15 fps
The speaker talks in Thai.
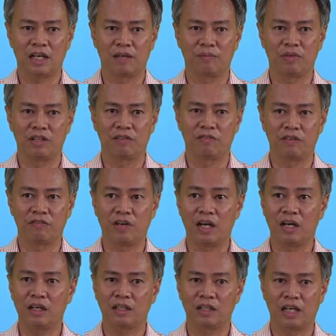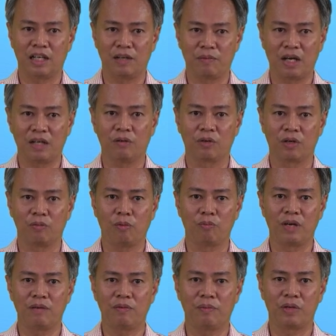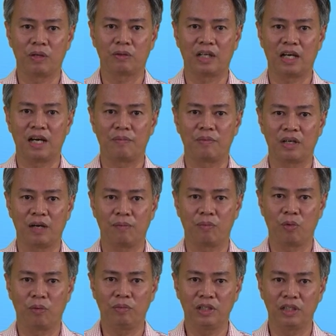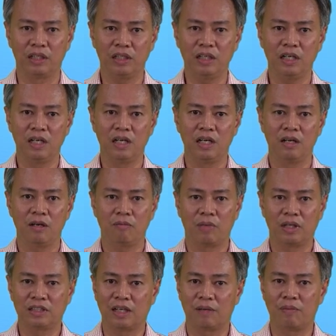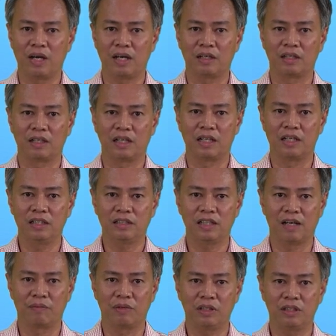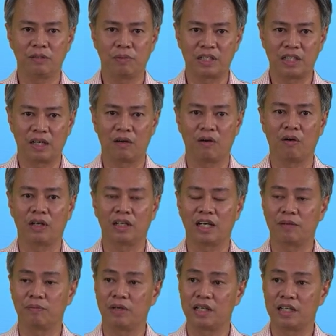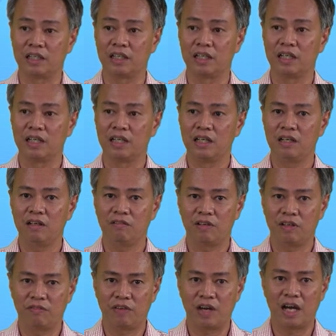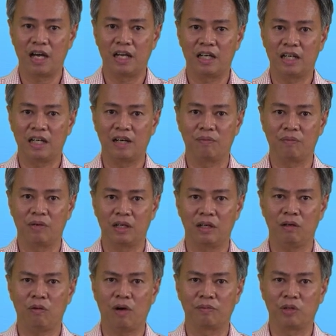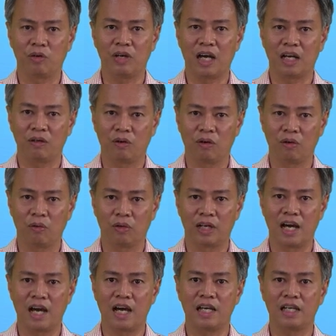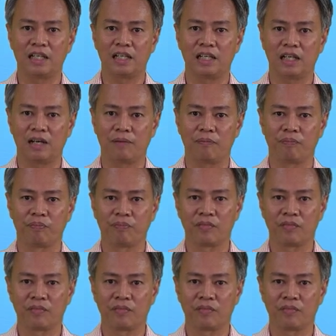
การผลิตไฟฟ้าการทำงานของระบบได้แบบเรียลไทม์นะครับรวมถึงมันสามารถอันที่สามก็คือพยากรณ์การผลิตไฟฟ้านะครับ และก็ความต้องการของโหลดได้นะครับ